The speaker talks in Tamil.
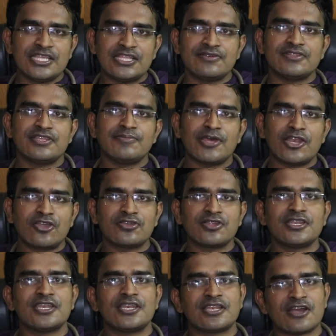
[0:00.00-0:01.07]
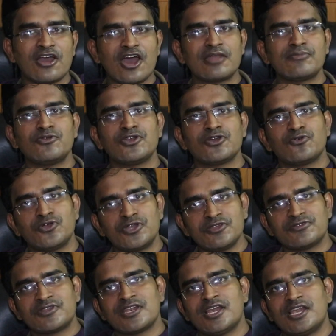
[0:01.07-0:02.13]
இது வந்து மெலட்டனின் ஹார்மோனை
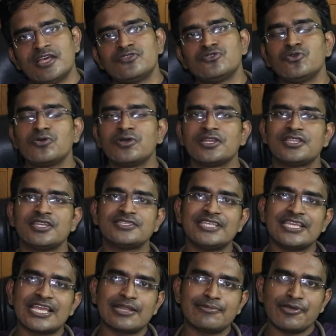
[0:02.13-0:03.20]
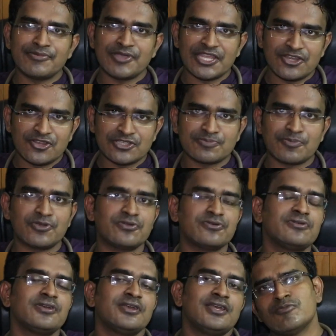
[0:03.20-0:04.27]
கூட்டி விட்டுறனால தூக்கத்தை சீக்கிரமாகவே இன்டியூஸ்
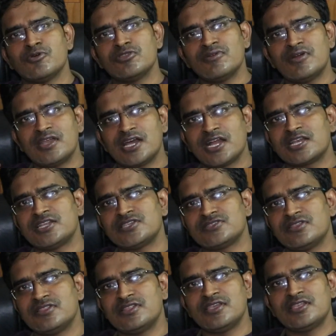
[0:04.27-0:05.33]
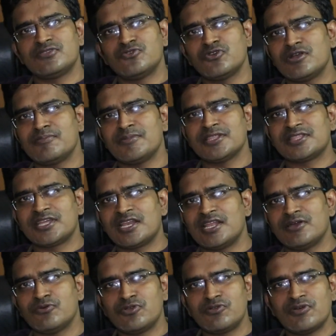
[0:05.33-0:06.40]
பண்ணும் பொதுவாக டாக்டர்ஸ் வந்து தூக்க
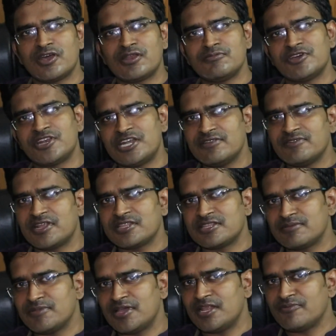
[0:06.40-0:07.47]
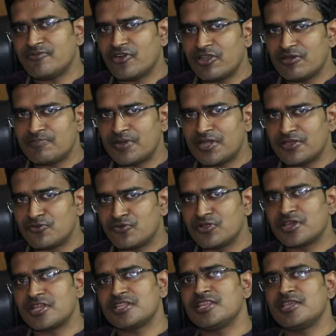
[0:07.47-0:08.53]
மாத்திரைகளை ஒரு வாரமோ ரெண்டு வாரத்துக்கு மேலே ஃபாலோ பண்ணி
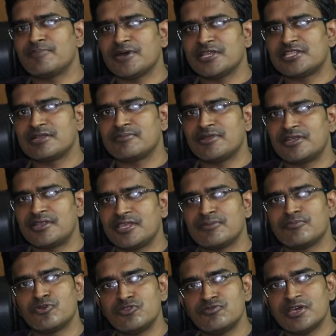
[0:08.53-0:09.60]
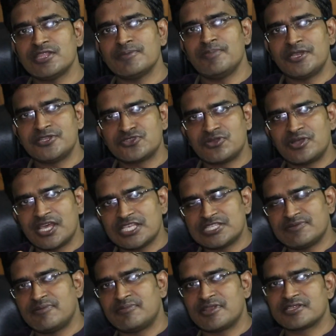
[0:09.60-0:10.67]
கொடுக்குறத நீங்கள் பார்த்துருக்க மாட்டீங்க பொதுவாக அந்த
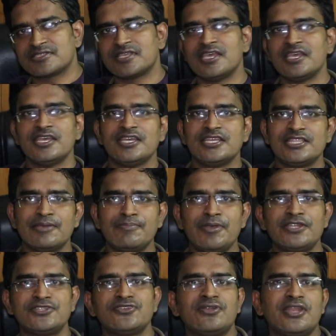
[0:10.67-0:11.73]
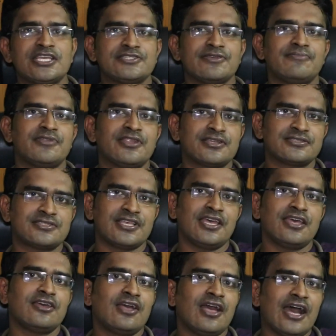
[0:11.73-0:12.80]
பென்சோடைசியம் ட்ரக்ஸ் இந்த பென்சோடைசியம்
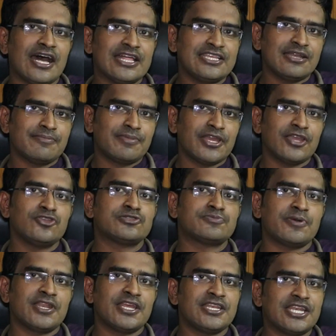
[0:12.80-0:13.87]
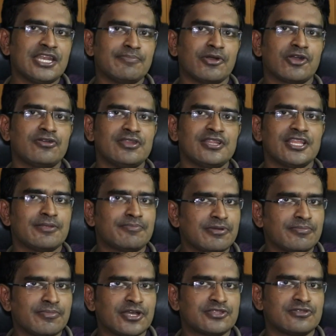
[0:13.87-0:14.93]
ட்ரக்ஸை அதிகப்படியாக யூஸ் பண்ணால் என்னென்ன பக்கவழிகள்
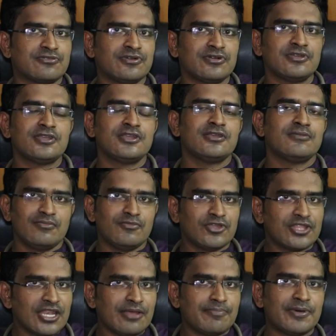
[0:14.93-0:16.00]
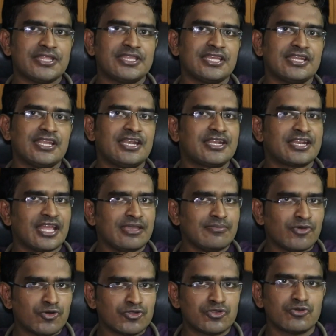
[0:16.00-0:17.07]
ஏற்படும் பார்த்துருவோம் முதல்ல பார்த்தீங்கன்னா ட்ரை
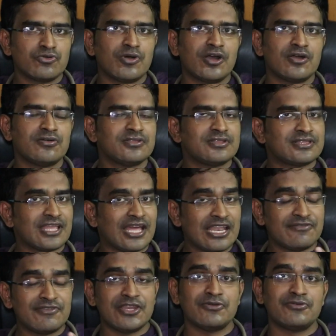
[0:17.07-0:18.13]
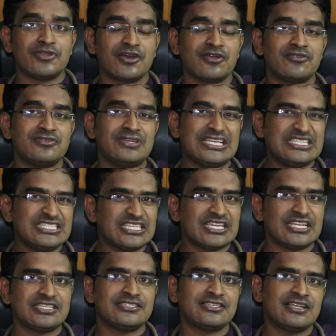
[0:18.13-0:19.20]
மவுத் உருவாகும் தலைவலி உண்டாகும் நெஞ்சு
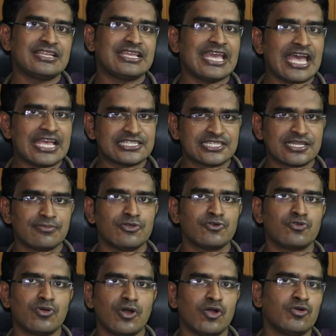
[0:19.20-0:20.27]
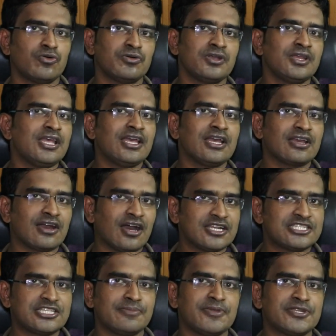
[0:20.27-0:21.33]
எரிச்சல் கேஸ் ட்ரபிள் உருவாகும்
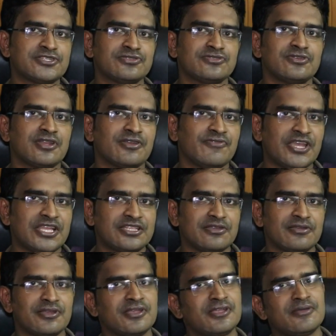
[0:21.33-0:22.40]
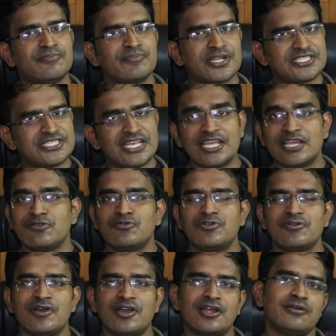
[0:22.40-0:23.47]
கான்ஸ்டிபேஷன் சொல்கிற வைத்து பிரச்சனைகள்
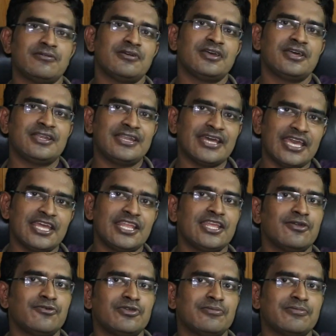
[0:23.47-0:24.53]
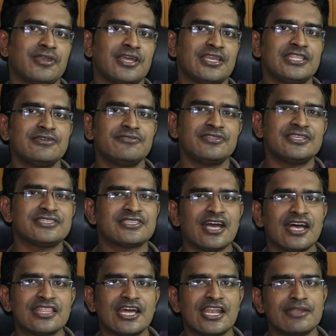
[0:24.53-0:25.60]
உண்டாகும் டயரியா உண்டு பண்ணலாம் இது வந்து
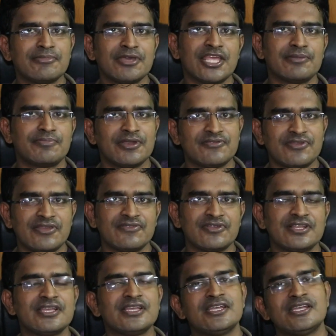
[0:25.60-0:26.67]
சாதாரணமாக ஏற்பட விளைவு